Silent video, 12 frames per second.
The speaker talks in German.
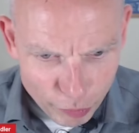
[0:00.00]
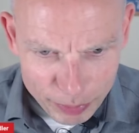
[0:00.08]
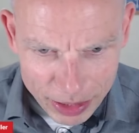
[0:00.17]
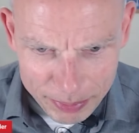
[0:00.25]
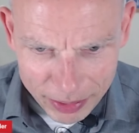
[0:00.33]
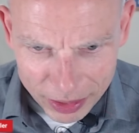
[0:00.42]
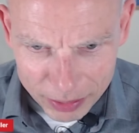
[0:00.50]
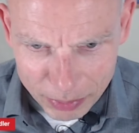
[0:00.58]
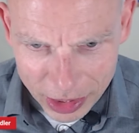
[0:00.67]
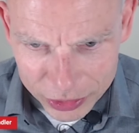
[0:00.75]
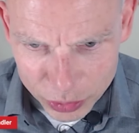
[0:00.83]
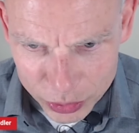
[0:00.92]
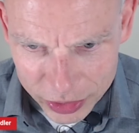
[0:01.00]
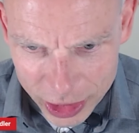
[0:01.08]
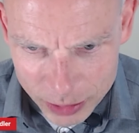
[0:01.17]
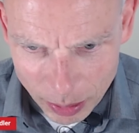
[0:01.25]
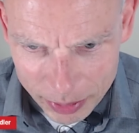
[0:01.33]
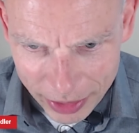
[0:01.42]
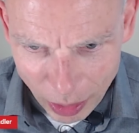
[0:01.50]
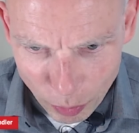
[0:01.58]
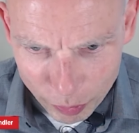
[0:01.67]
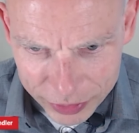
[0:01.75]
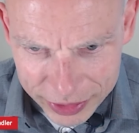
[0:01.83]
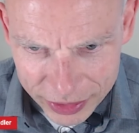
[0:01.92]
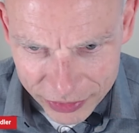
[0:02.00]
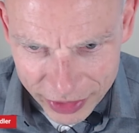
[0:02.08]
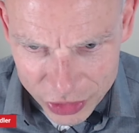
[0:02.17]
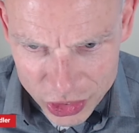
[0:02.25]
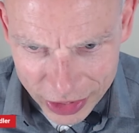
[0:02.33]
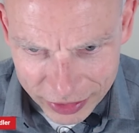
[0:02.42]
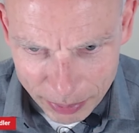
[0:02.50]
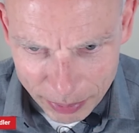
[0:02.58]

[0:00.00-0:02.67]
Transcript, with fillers: PayPal mache ich euch gleich mal mit auf. Hier ist der Chart der